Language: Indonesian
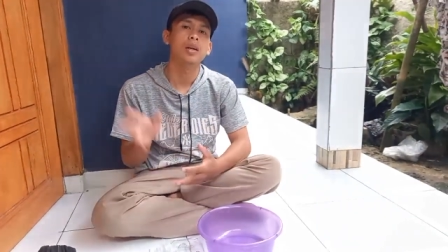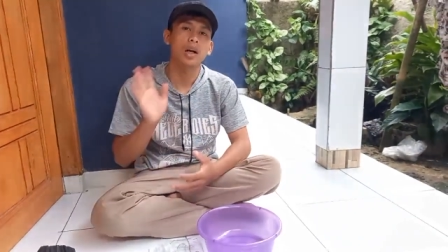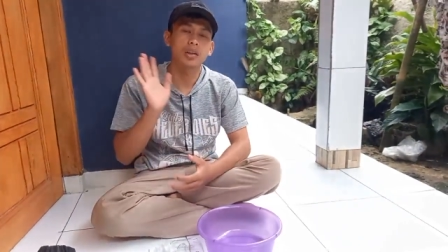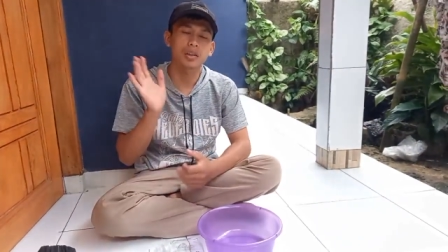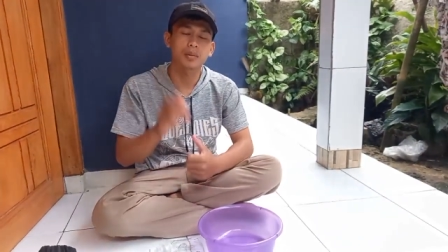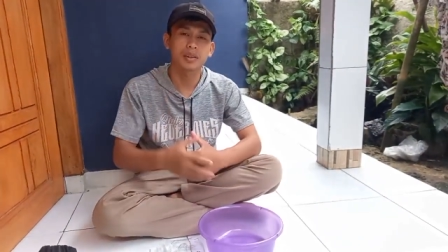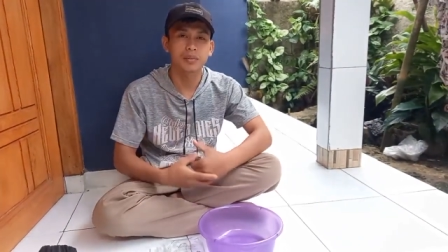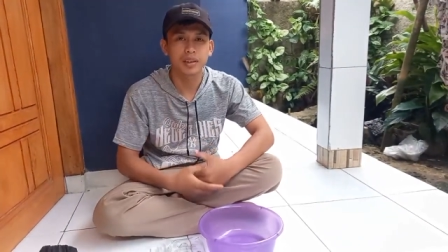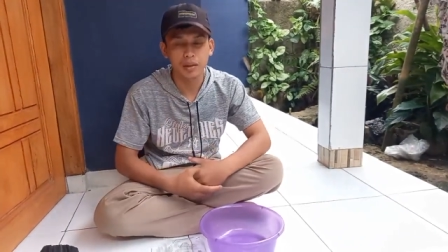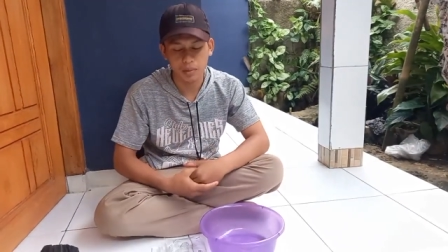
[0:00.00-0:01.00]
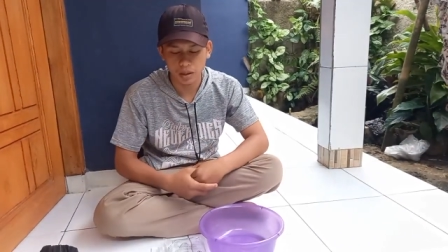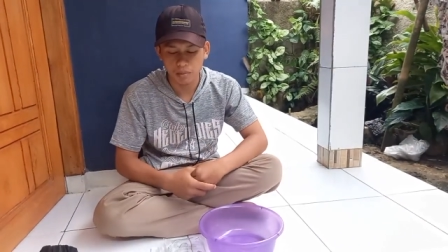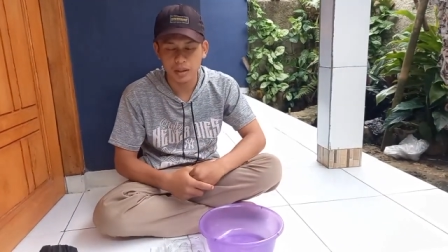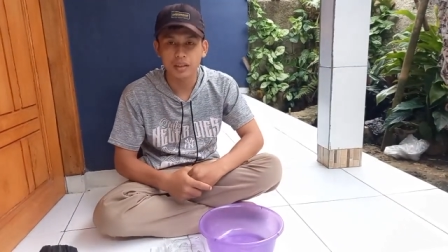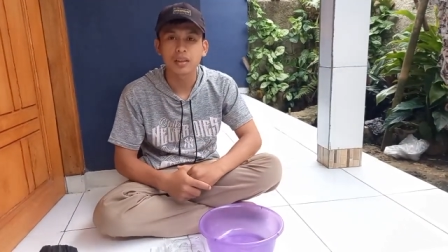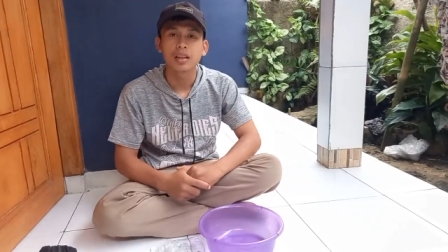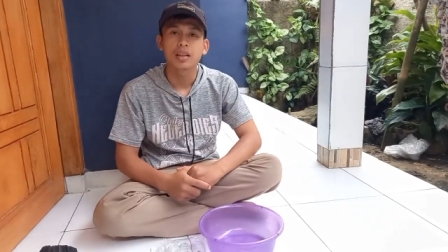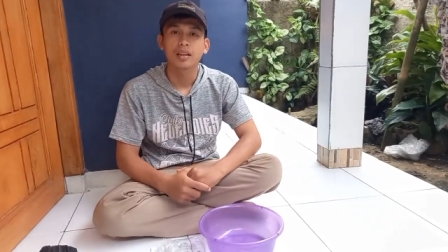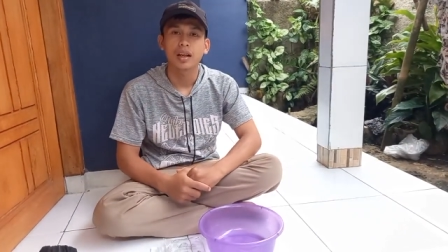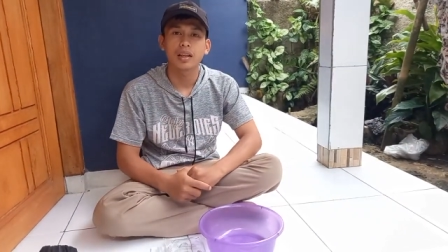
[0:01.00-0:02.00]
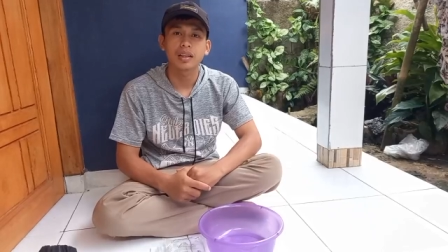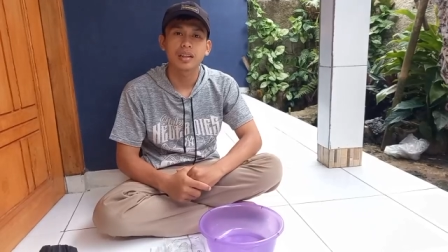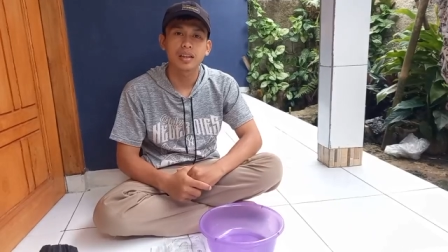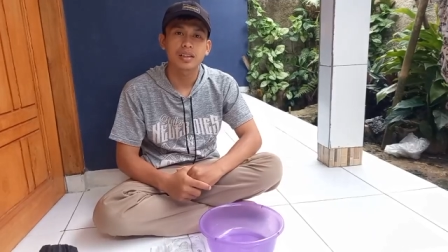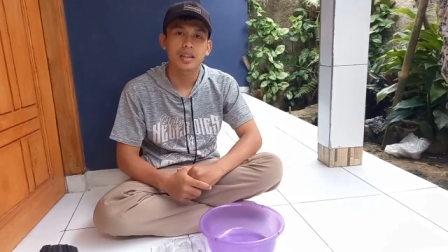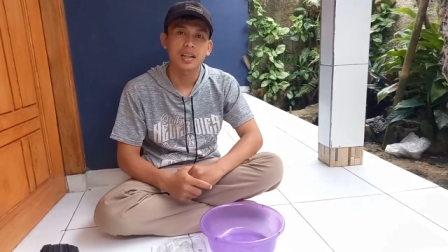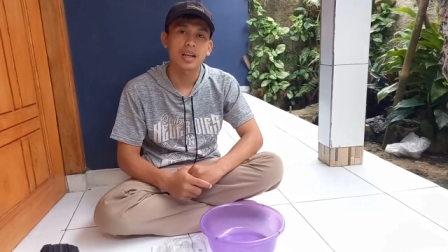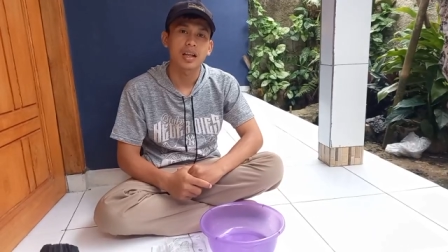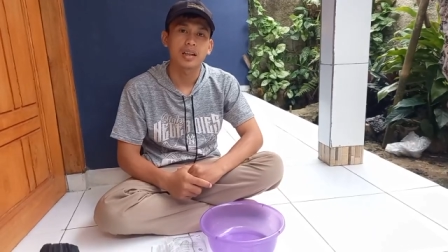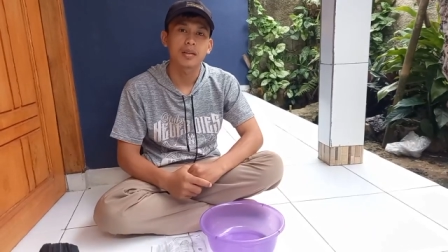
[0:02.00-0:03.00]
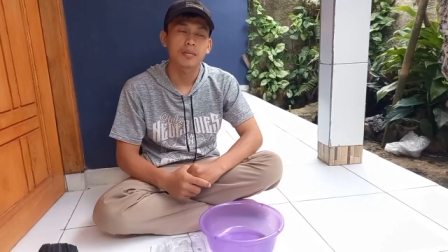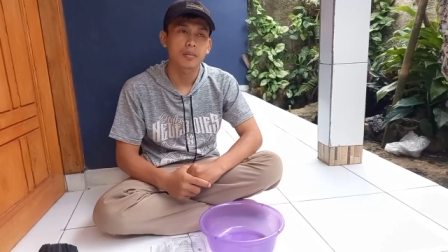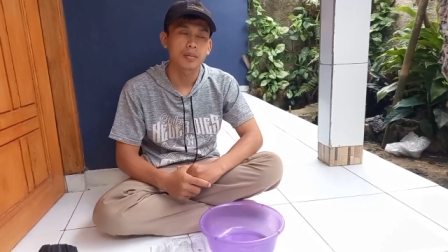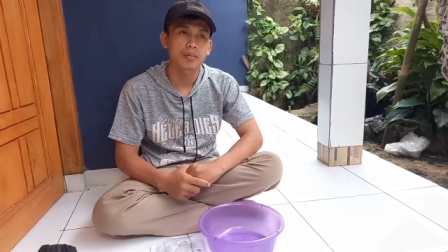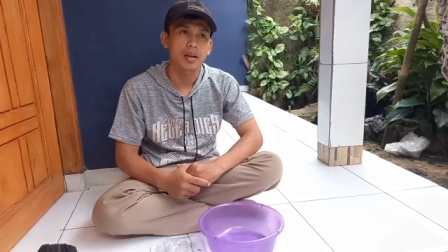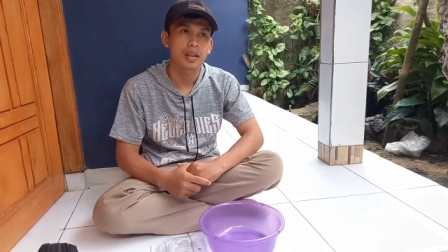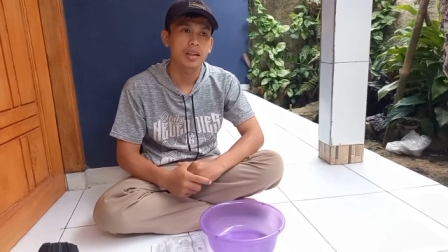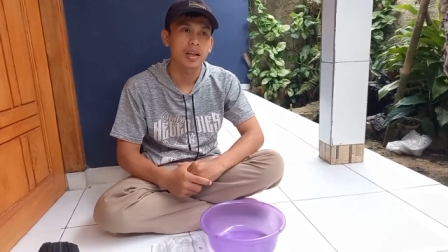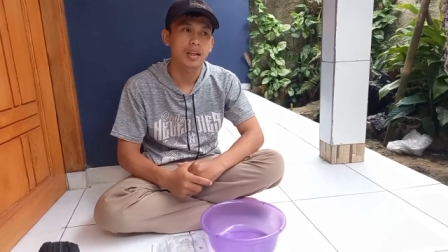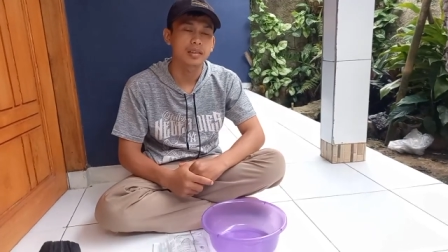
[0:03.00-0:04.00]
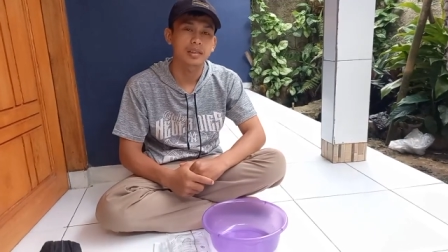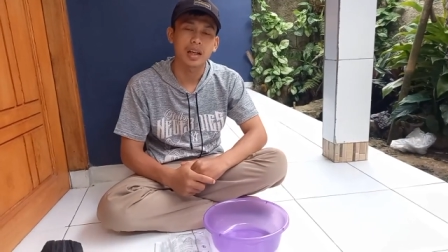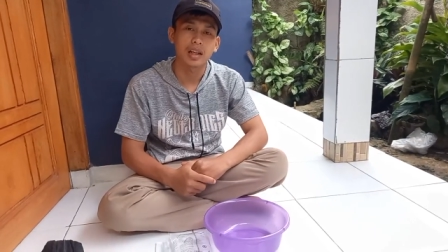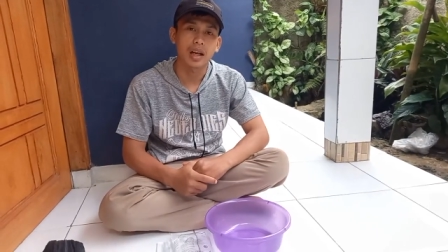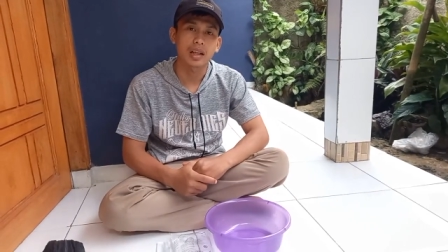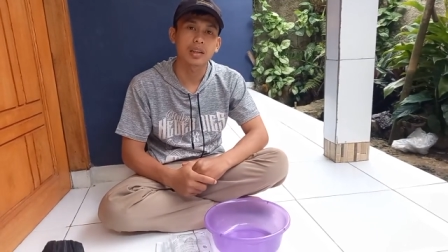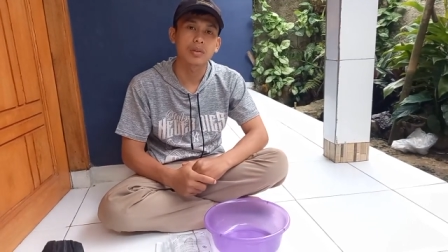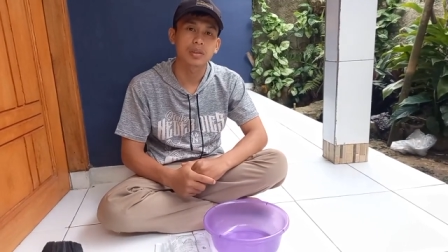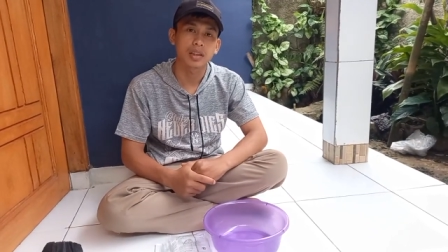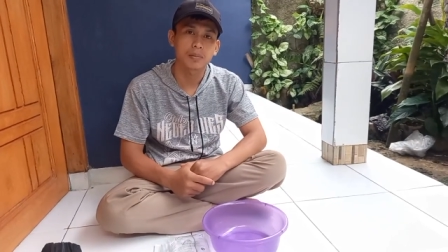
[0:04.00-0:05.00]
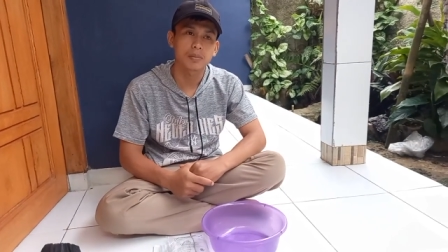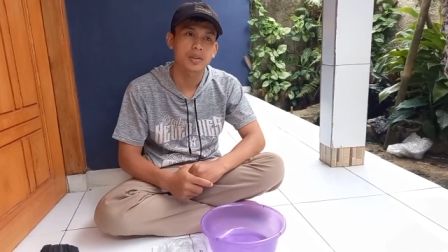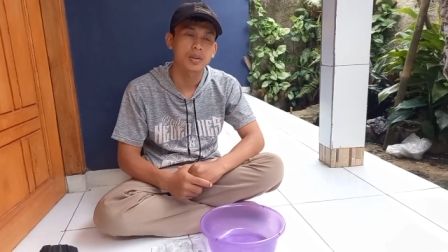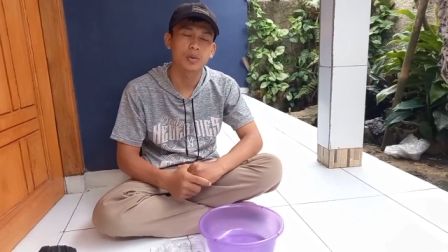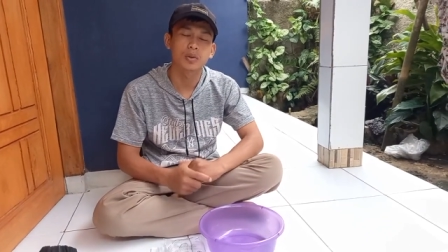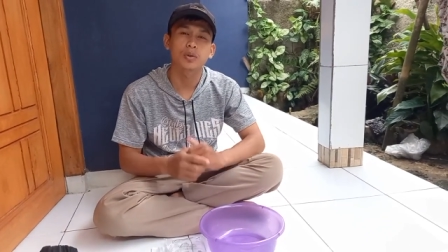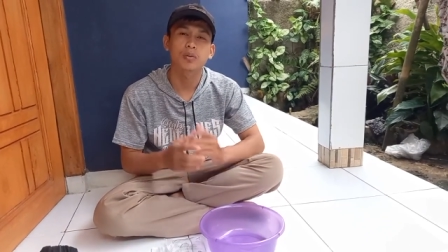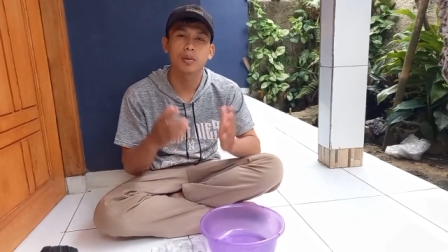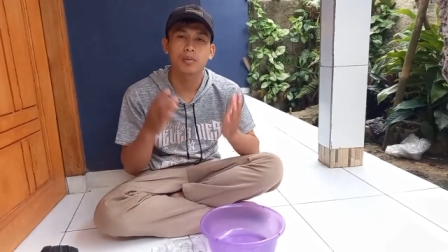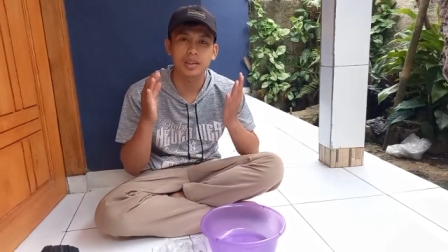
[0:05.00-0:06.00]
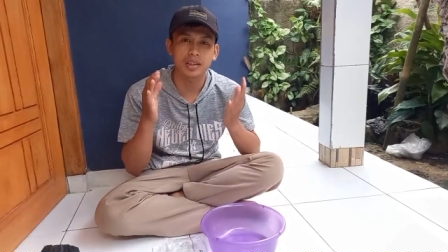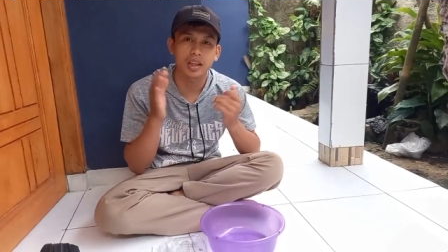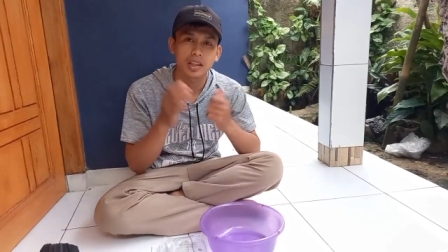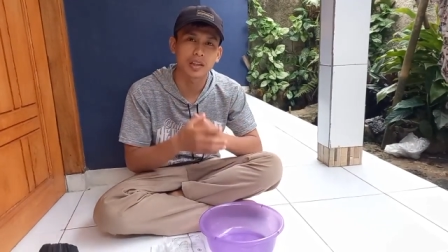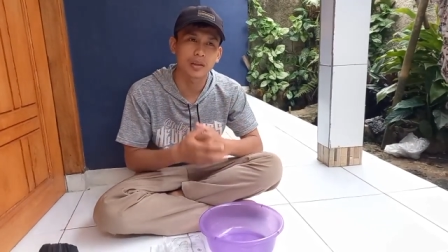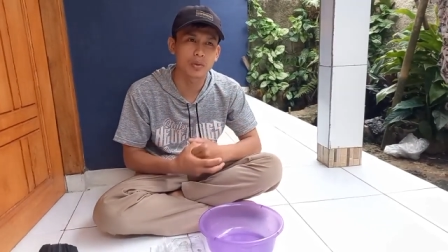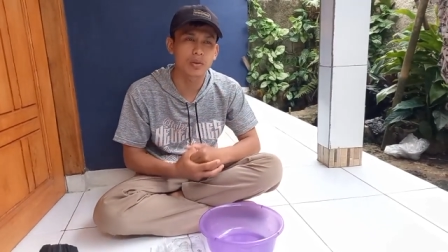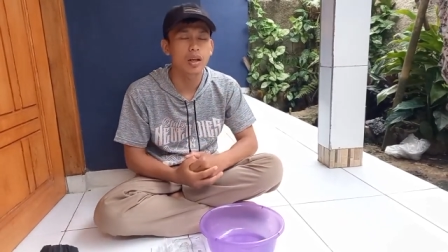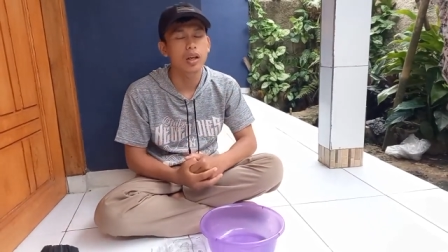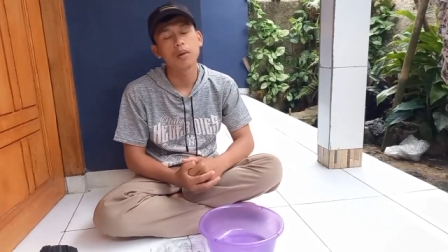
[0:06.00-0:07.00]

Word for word: Halo teman-teman apa kabar Kali ini saya akan membagikan cara atau tips untuk membersihkan hidung